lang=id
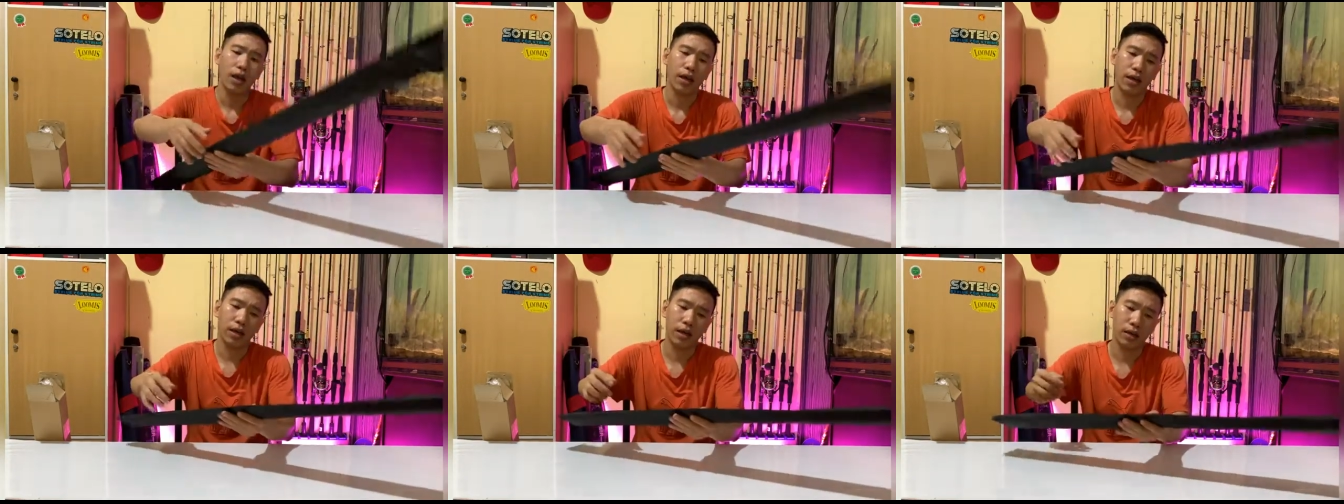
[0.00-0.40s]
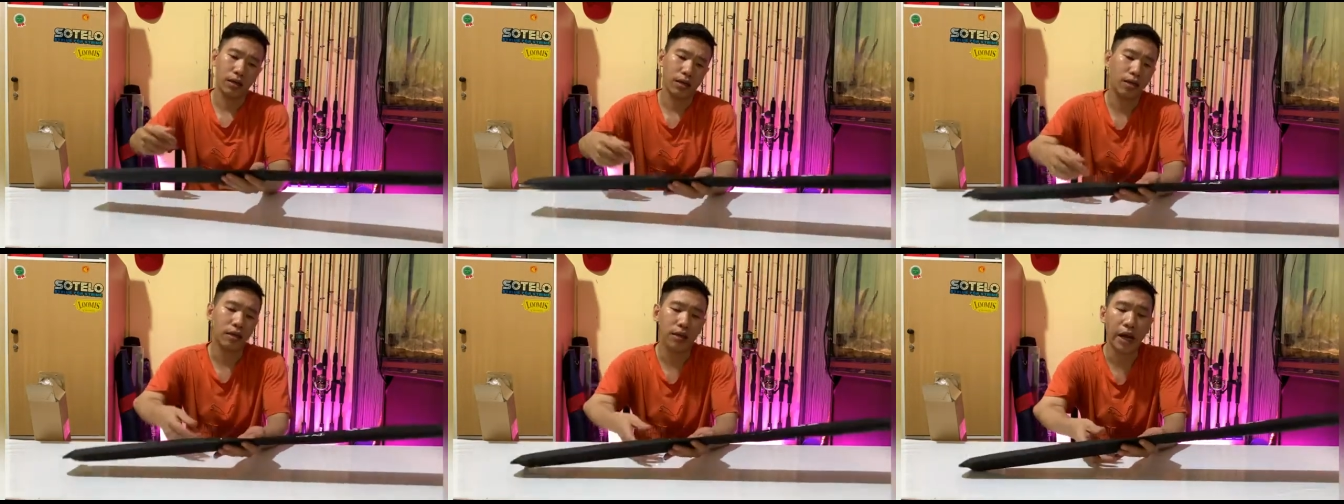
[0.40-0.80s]

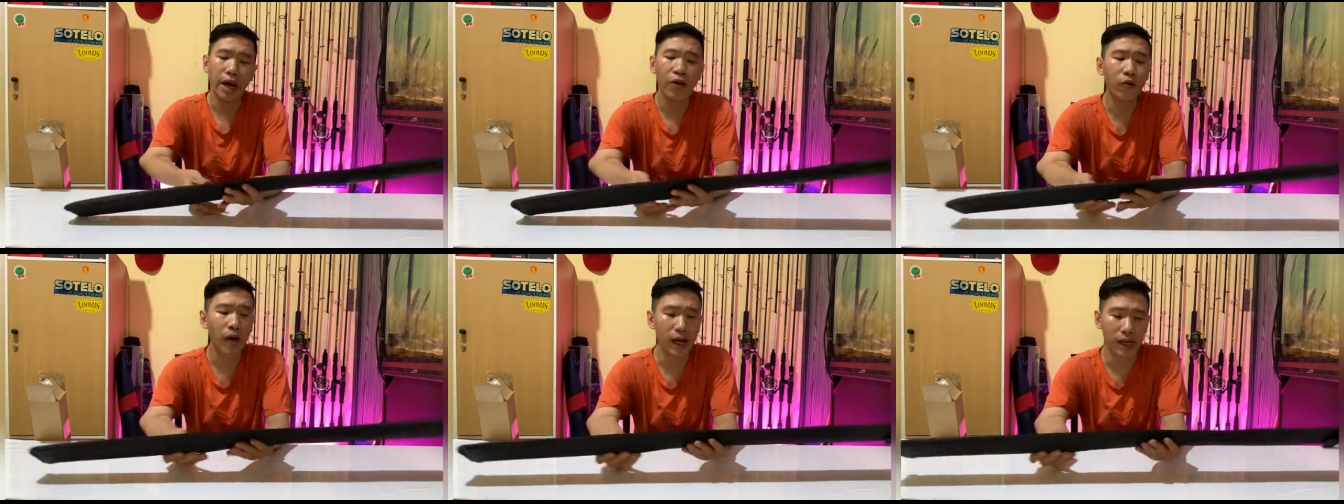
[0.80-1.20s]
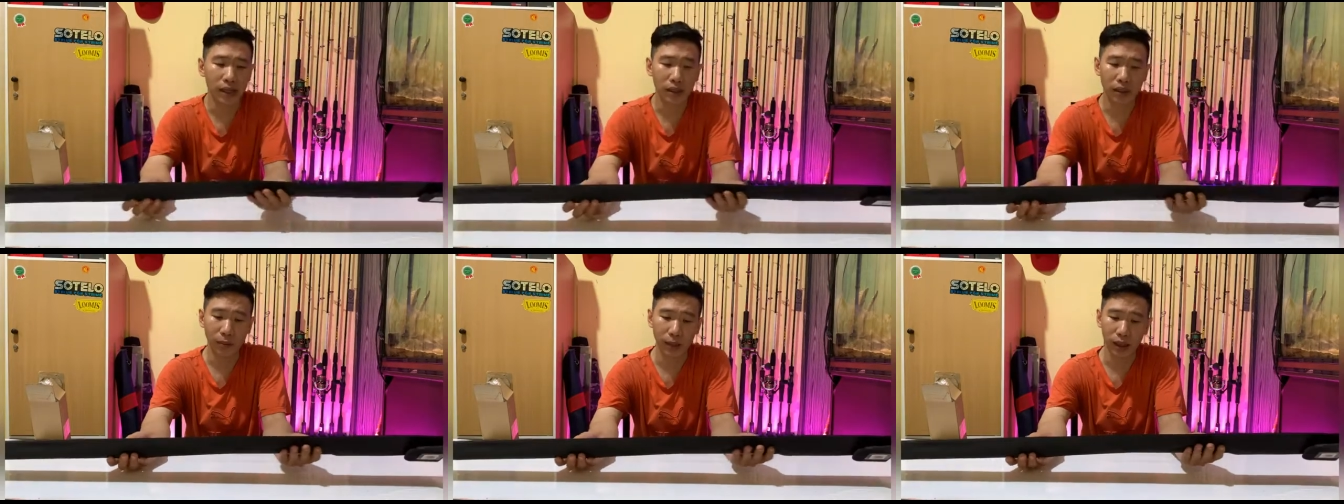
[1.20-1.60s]
uh, Daiwa
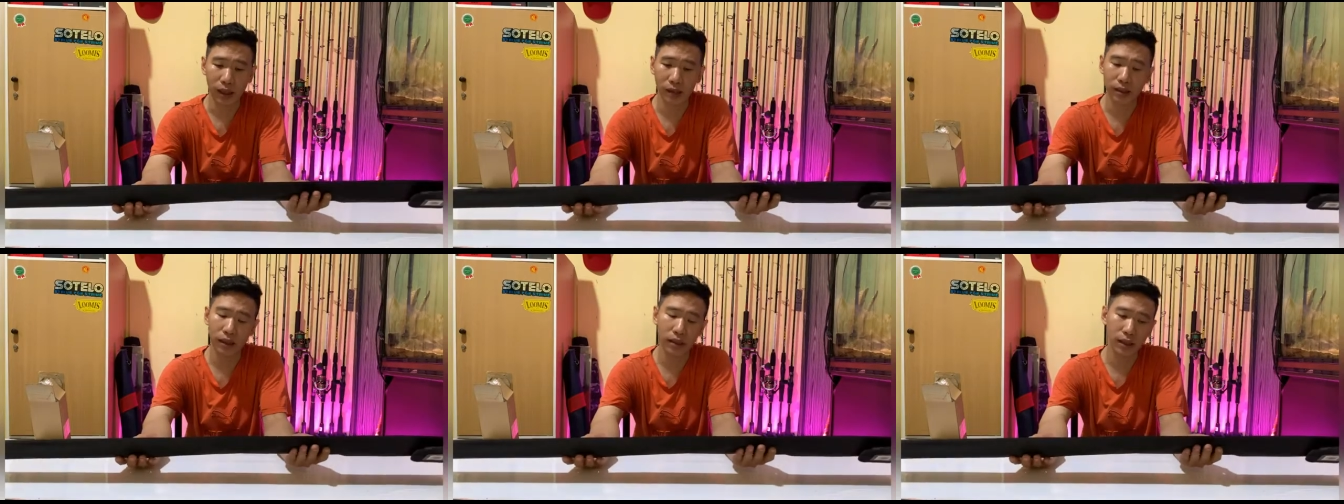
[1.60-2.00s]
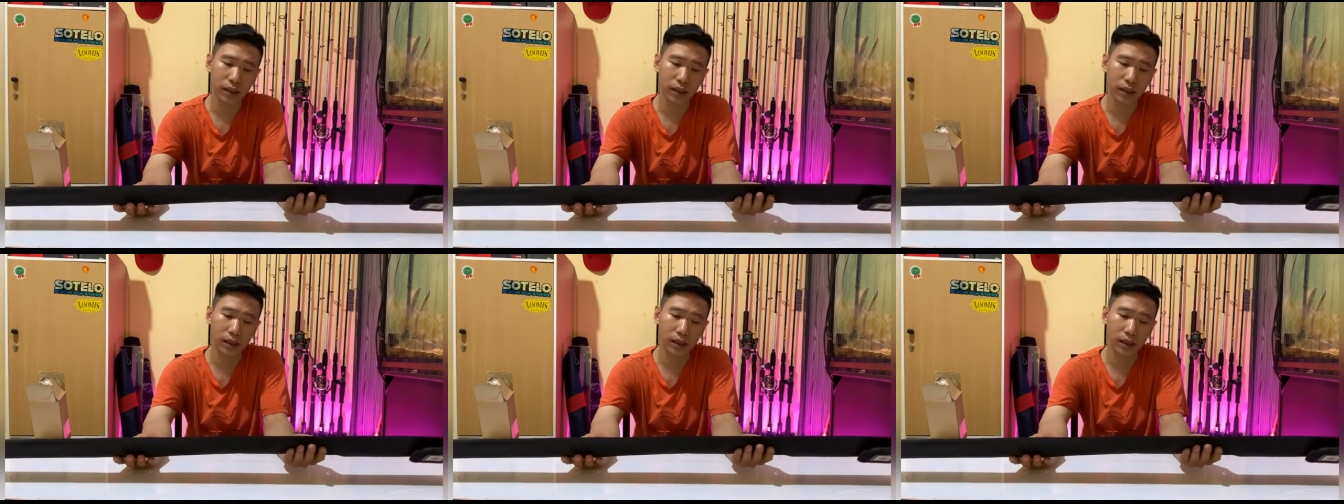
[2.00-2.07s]
ya sahabat angler.